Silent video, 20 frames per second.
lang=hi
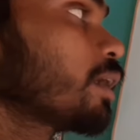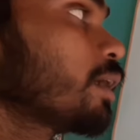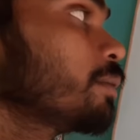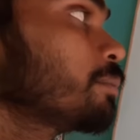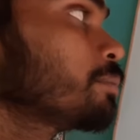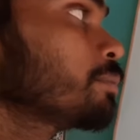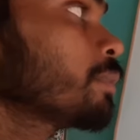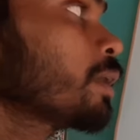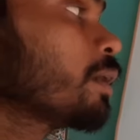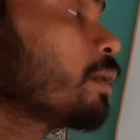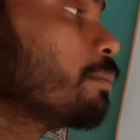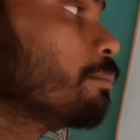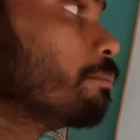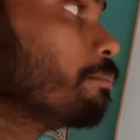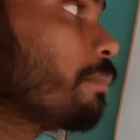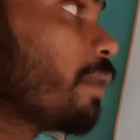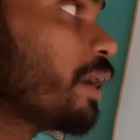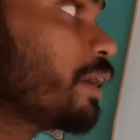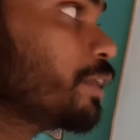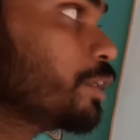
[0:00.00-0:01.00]
हम
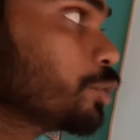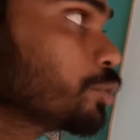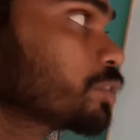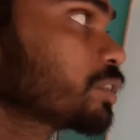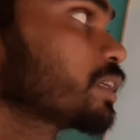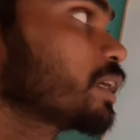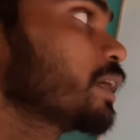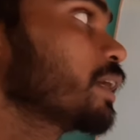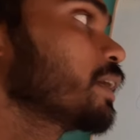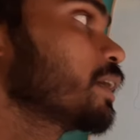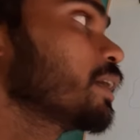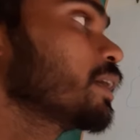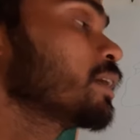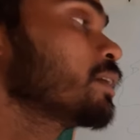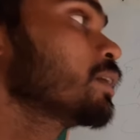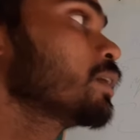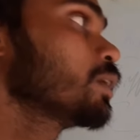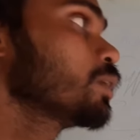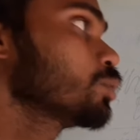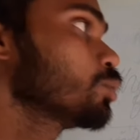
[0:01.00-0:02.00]
माइन्यूट कहेंगे
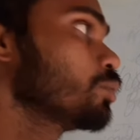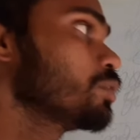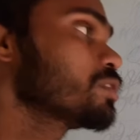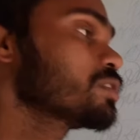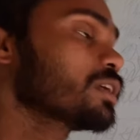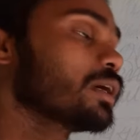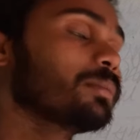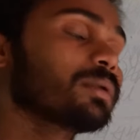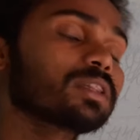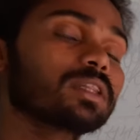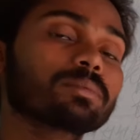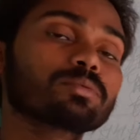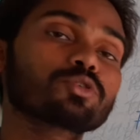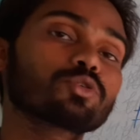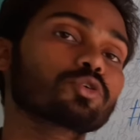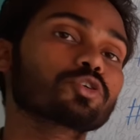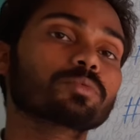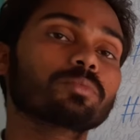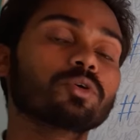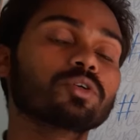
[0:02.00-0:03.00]
तो इसका मतलब
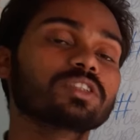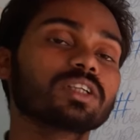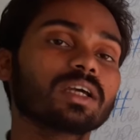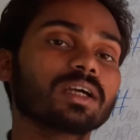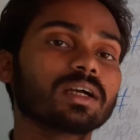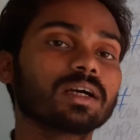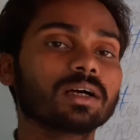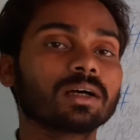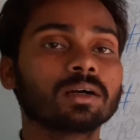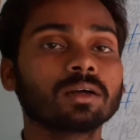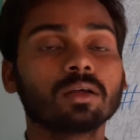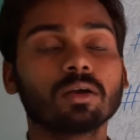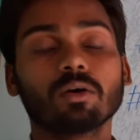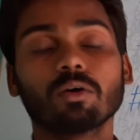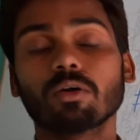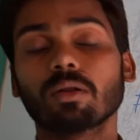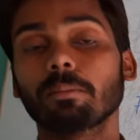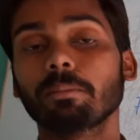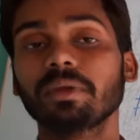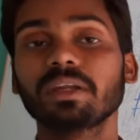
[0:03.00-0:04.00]
सूक्ष्म हो जाएगा
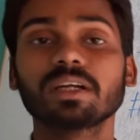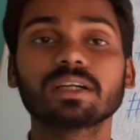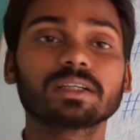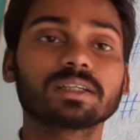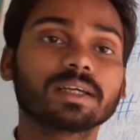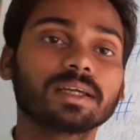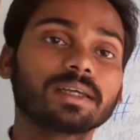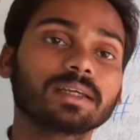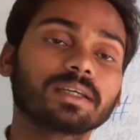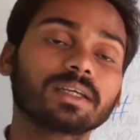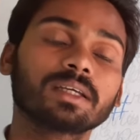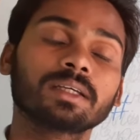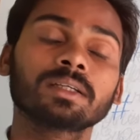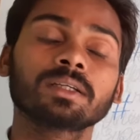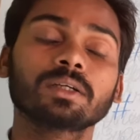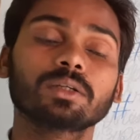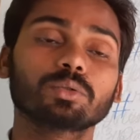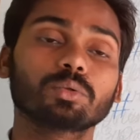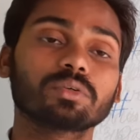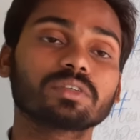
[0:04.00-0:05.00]
और मिनट कहेंगे
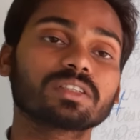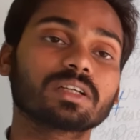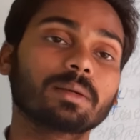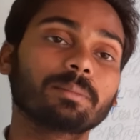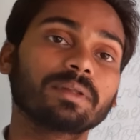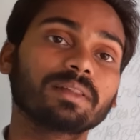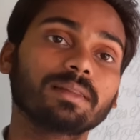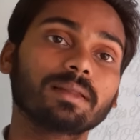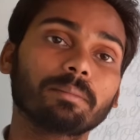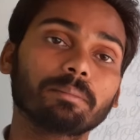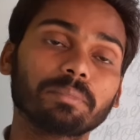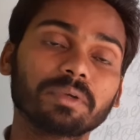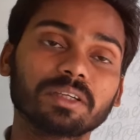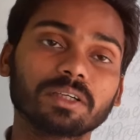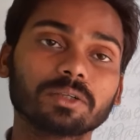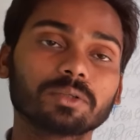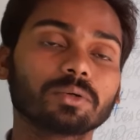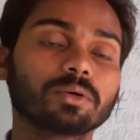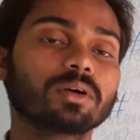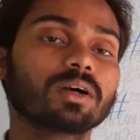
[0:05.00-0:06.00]
तो इसका मतलब
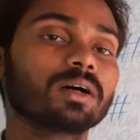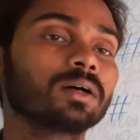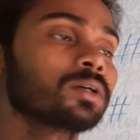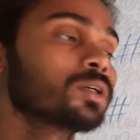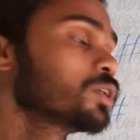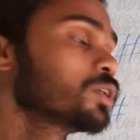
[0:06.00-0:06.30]
मिनट होगा